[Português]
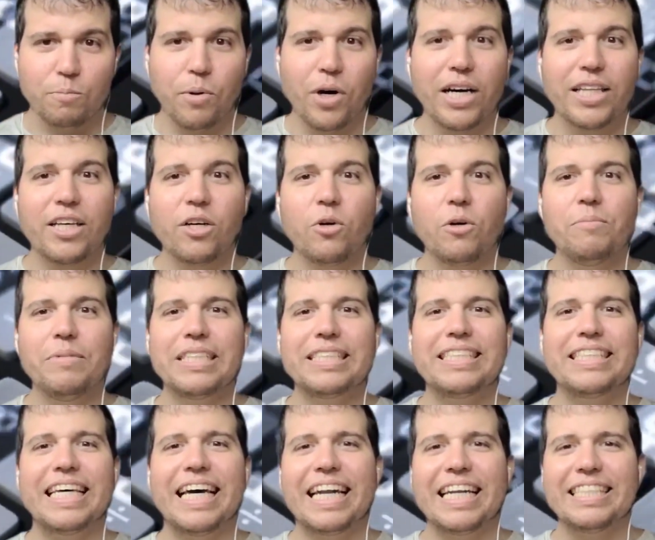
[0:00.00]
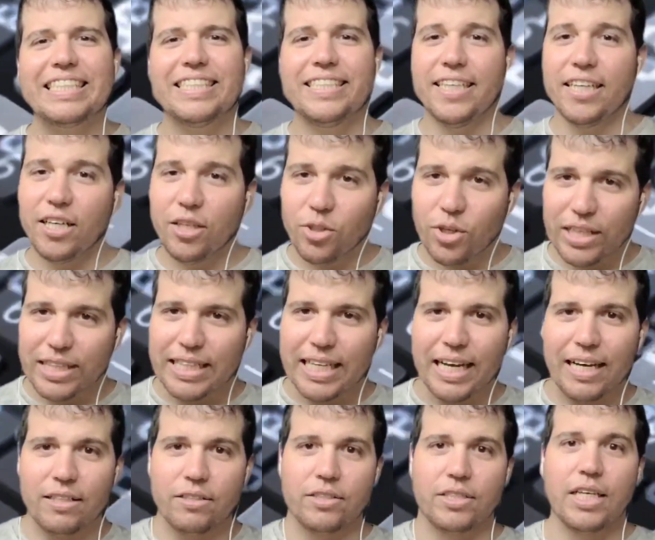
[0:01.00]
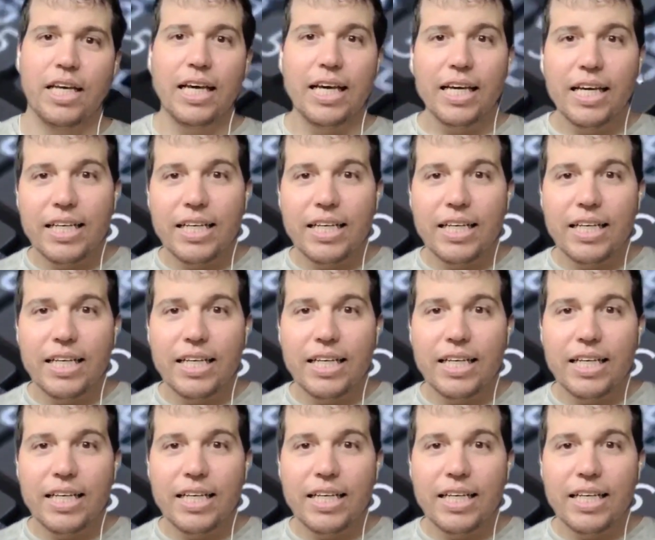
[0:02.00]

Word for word: podem começar a ser notados,